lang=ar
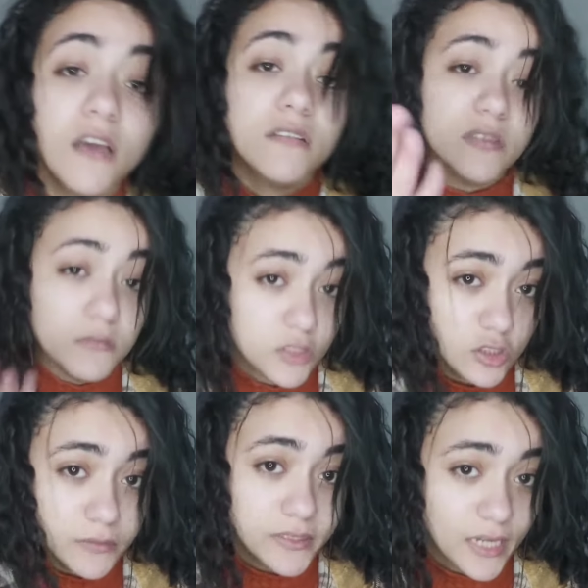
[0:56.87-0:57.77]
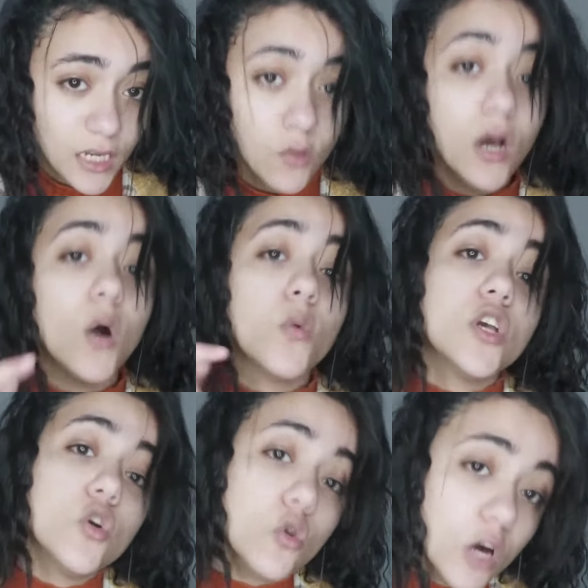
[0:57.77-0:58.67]
في مشروبات حلوه
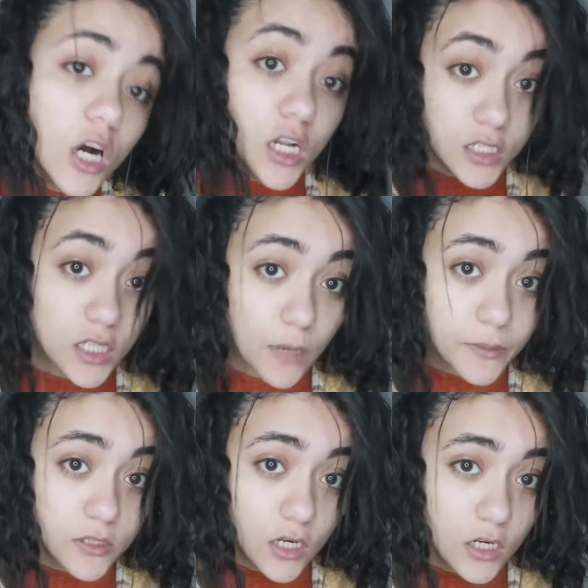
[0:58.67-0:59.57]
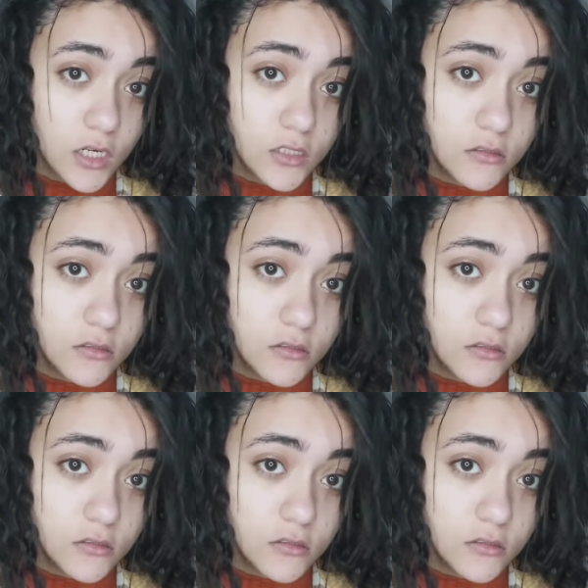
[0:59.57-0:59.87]
ويقال انها بتطخن